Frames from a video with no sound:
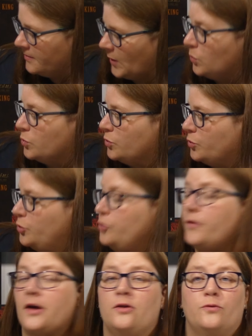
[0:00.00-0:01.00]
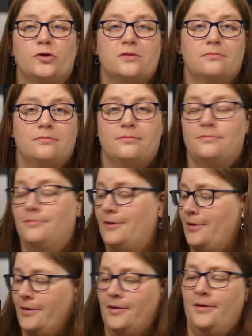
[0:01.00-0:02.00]
Oh, Glühweingewürz.
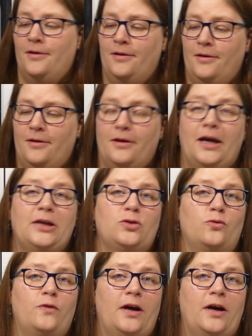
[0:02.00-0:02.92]
Richtung